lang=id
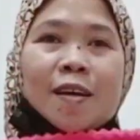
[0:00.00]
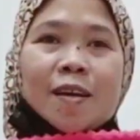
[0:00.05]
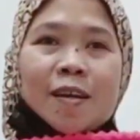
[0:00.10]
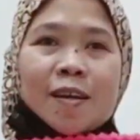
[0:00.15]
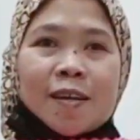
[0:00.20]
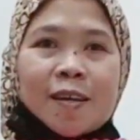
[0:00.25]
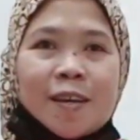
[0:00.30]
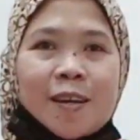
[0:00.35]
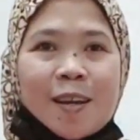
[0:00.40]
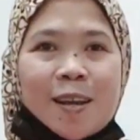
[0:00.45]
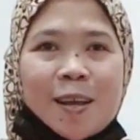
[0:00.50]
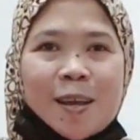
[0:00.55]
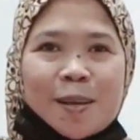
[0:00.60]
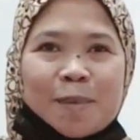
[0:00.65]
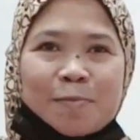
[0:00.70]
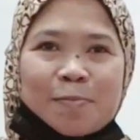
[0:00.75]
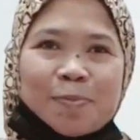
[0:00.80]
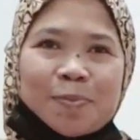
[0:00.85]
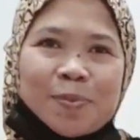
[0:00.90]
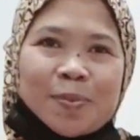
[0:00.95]
keren
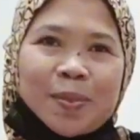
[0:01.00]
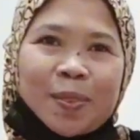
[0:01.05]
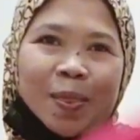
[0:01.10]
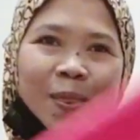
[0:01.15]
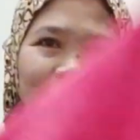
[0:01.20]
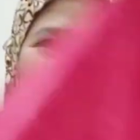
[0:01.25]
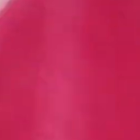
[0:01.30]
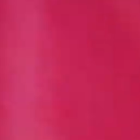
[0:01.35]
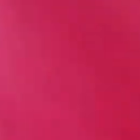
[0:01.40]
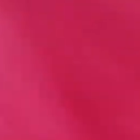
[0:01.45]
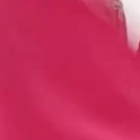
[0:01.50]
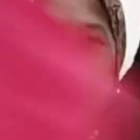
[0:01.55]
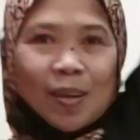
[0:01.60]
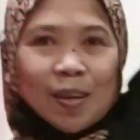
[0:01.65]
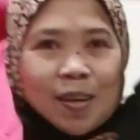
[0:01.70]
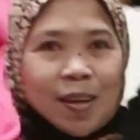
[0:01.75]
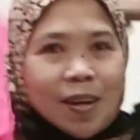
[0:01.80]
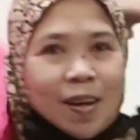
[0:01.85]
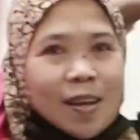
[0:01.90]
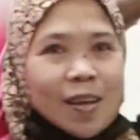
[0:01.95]

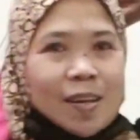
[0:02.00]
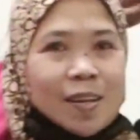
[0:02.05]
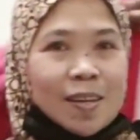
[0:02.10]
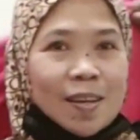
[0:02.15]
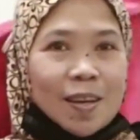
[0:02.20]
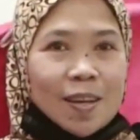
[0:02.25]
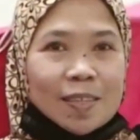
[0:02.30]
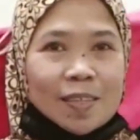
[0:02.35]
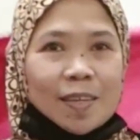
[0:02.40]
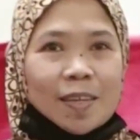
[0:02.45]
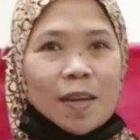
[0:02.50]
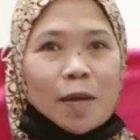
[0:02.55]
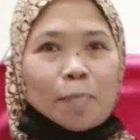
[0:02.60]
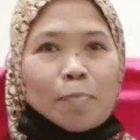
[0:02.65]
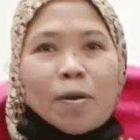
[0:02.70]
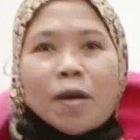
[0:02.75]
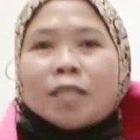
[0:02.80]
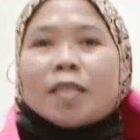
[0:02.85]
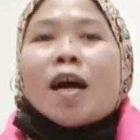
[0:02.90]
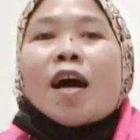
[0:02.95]
keren guys enak banget
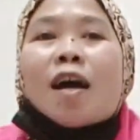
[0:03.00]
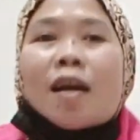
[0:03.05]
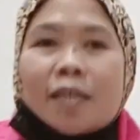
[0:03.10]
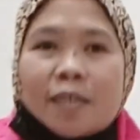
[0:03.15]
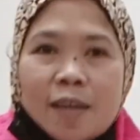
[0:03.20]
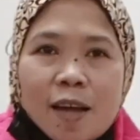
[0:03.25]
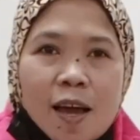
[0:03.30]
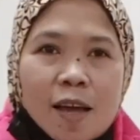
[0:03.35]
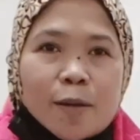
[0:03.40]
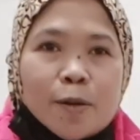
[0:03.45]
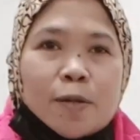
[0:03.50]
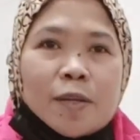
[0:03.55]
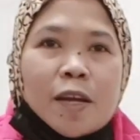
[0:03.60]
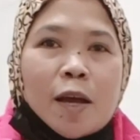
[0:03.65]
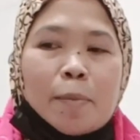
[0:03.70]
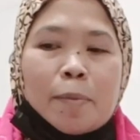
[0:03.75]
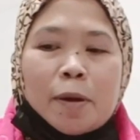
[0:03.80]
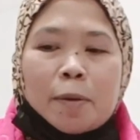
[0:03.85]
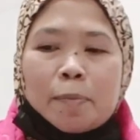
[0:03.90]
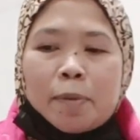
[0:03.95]
ada untuk di kamar
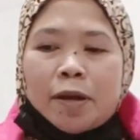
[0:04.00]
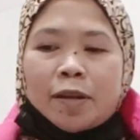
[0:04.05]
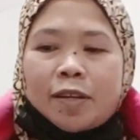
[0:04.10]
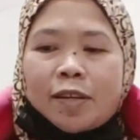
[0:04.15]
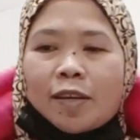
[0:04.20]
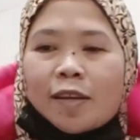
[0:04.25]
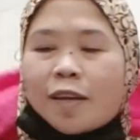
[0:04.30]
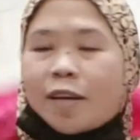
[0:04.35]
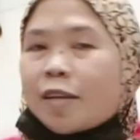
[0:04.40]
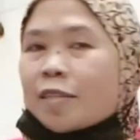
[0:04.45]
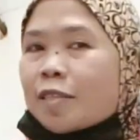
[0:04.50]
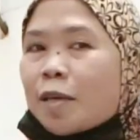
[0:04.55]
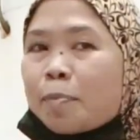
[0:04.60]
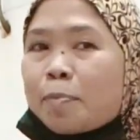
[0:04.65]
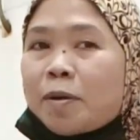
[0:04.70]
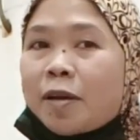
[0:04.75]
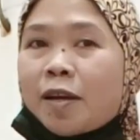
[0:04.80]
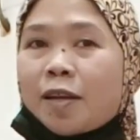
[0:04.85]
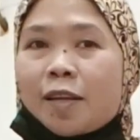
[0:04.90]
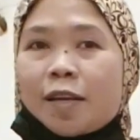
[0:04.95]
mandi guys tapi kan
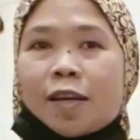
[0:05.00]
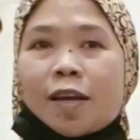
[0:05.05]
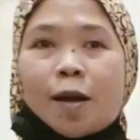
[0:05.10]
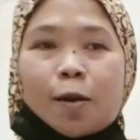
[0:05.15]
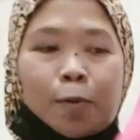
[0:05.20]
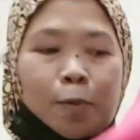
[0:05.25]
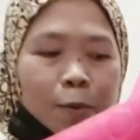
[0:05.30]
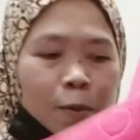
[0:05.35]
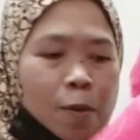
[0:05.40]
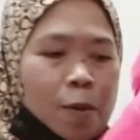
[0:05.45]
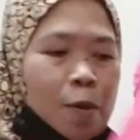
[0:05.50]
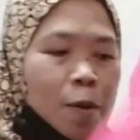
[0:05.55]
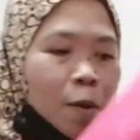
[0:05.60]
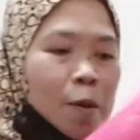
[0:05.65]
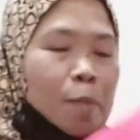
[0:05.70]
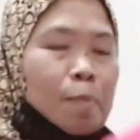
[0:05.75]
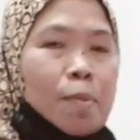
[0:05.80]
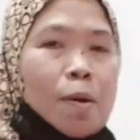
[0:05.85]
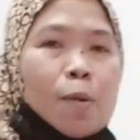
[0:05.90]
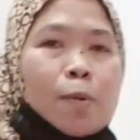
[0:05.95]
ini aku
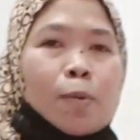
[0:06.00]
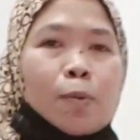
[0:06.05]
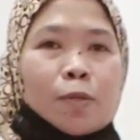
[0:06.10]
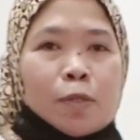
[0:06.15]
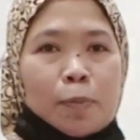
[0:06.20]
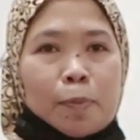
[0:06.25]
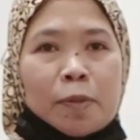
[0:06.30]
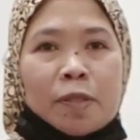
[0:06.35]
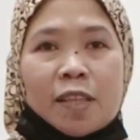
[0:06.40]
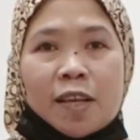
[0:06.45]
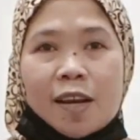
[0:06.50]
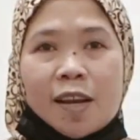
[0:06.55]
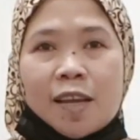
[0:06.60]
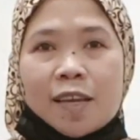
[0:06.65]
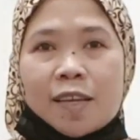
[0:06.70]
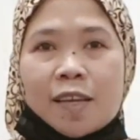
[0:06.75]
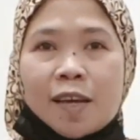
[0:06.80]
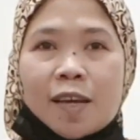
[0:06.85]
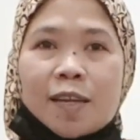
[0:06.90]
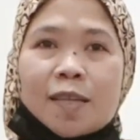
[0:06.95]
mau sebentar lagi
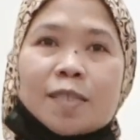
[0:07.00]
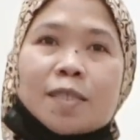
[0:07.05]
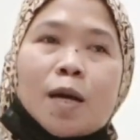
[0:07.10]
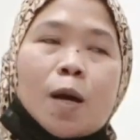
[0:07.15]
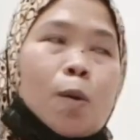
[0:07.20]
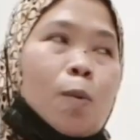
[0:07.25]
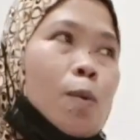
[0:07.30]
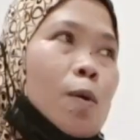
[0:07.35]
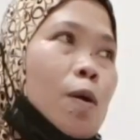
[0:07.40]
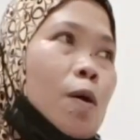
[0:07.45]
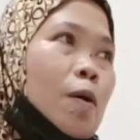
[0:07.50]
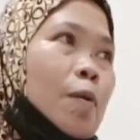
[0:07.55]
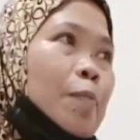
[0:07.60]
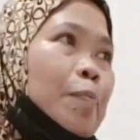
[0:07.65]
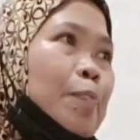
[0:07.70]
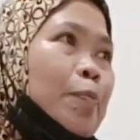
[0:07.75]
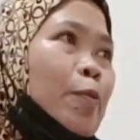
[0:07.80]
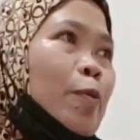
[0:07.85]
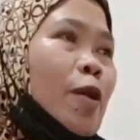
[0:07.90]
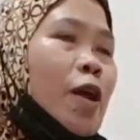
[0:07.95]
kan insya Allah
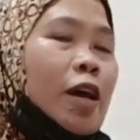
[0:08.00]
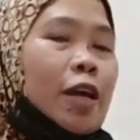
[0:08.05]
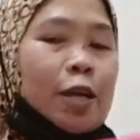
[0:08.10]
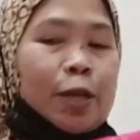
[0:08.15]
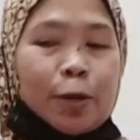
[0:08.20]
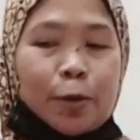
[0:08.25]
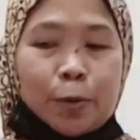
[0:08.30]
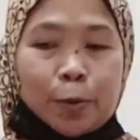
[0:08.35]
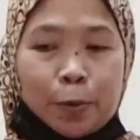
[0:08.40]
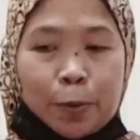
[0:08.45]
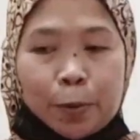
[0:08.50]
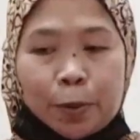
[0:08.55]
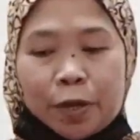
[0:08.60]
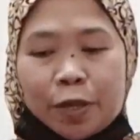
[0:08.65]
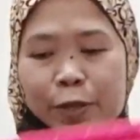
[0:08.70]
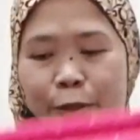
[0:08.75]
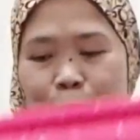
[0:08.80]
pulang Indo gitu